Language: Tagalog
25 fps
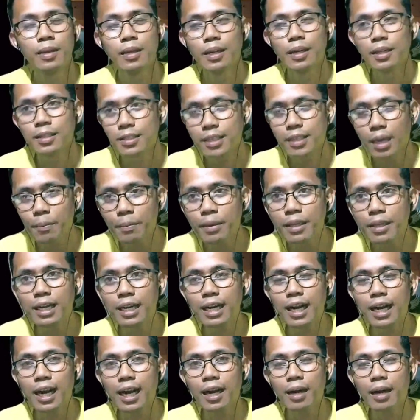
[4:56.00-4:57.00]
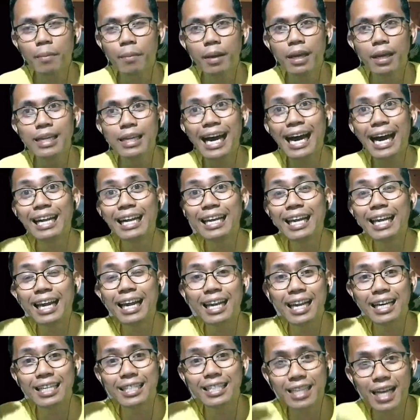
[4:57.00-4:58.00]
Sabi niya nga, may
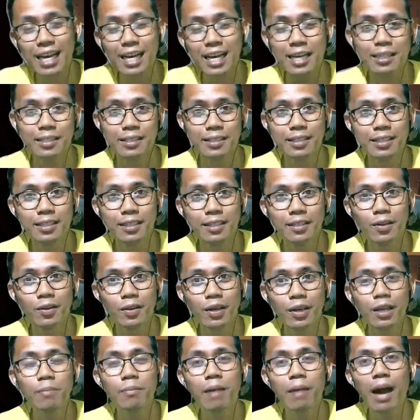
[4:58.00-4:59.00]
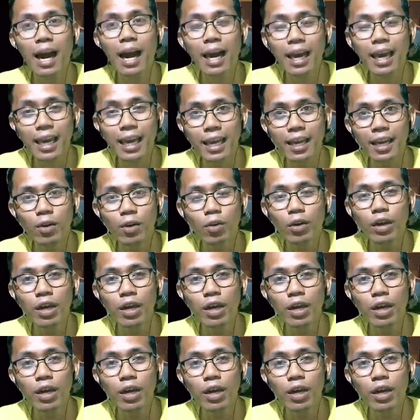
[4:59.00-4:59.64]
naalala siya, no, imahe o